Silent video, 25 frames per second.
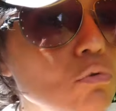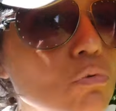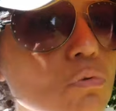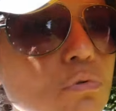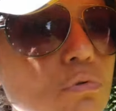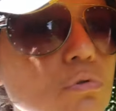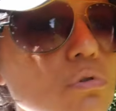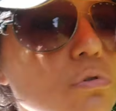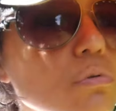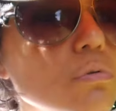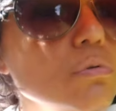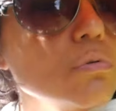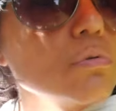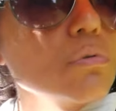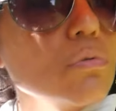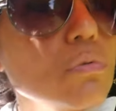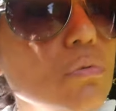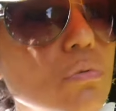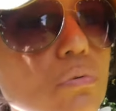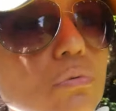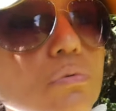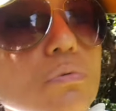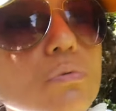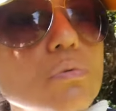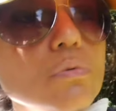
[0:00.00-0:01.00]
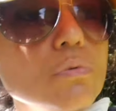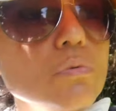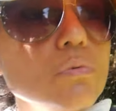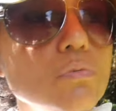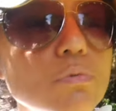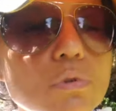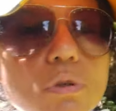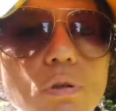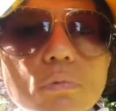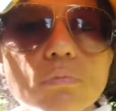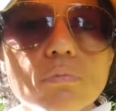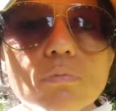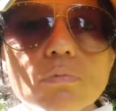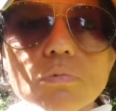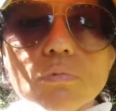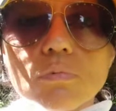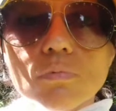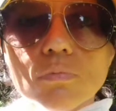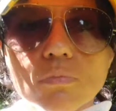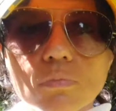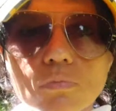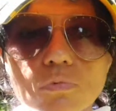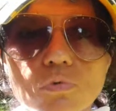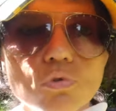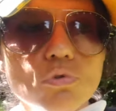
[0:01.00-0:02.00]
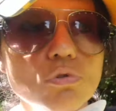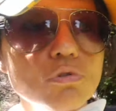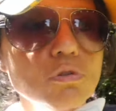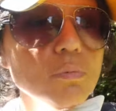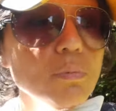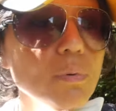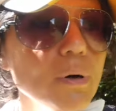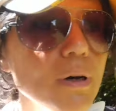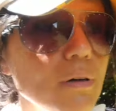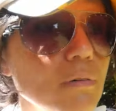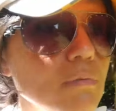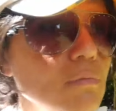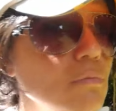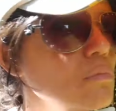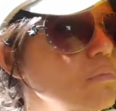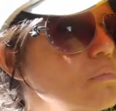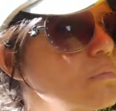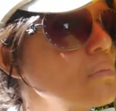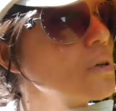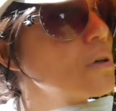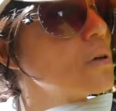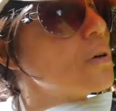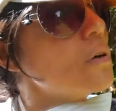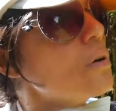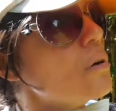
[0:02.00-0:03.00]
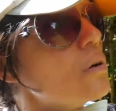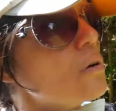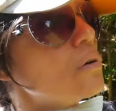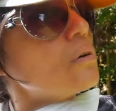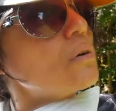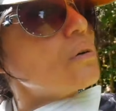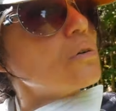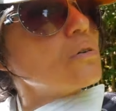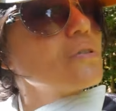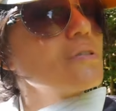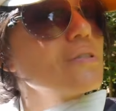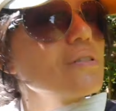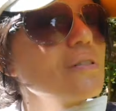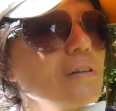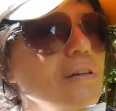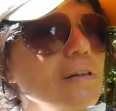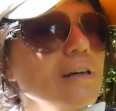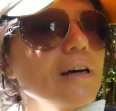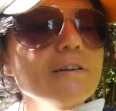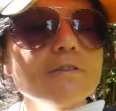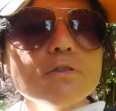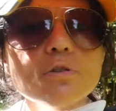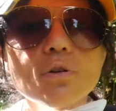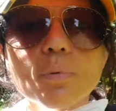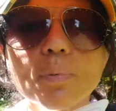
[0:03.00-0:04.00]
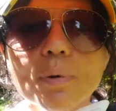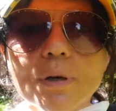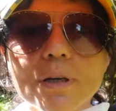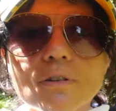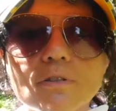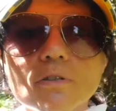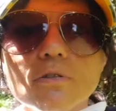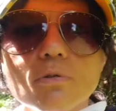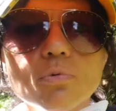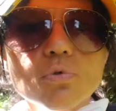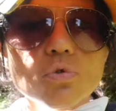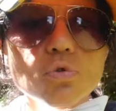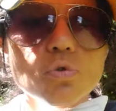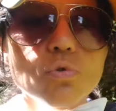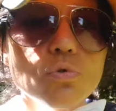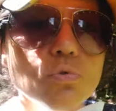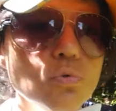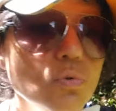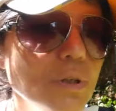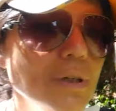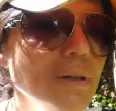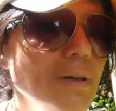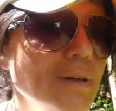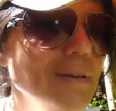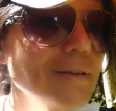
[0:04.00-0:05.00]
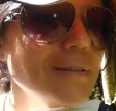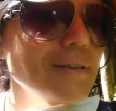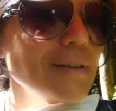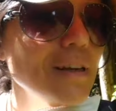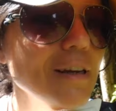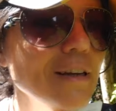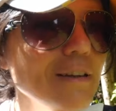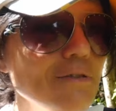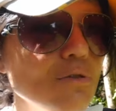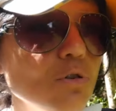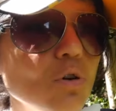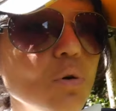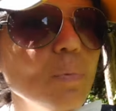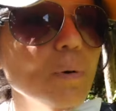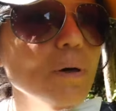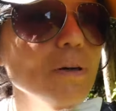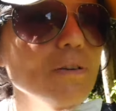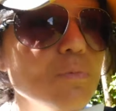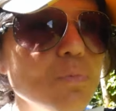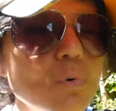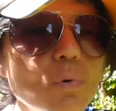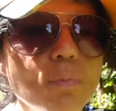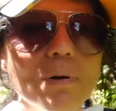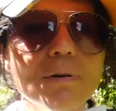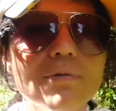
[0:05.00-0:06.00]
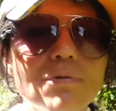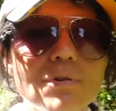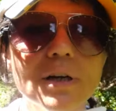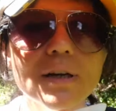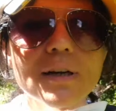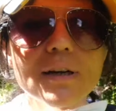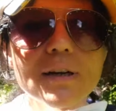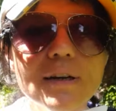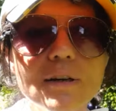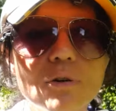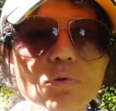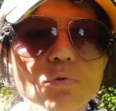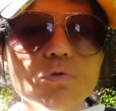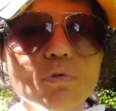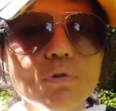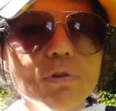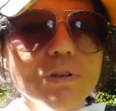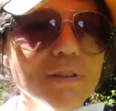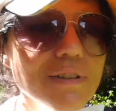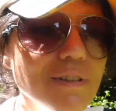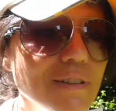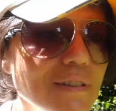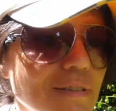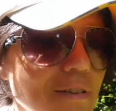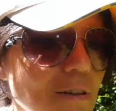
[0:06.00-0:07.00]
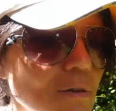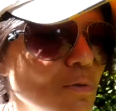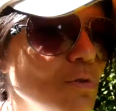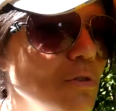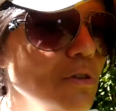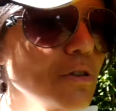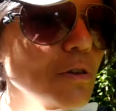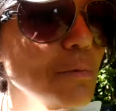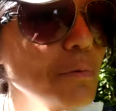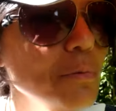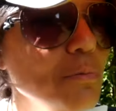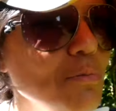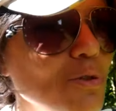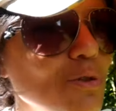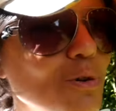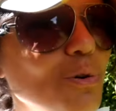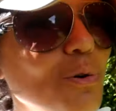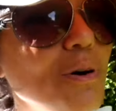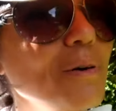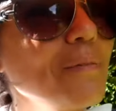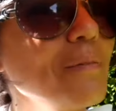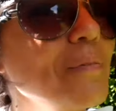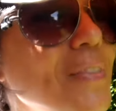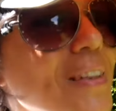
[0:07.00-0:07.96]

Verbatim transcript: Donc, euh, oui, je sais pas. C'est la surprise aujourd'hui. C'est la surprise. Bon, bah voilà, la randonnée, c'est ça aussi en même temps.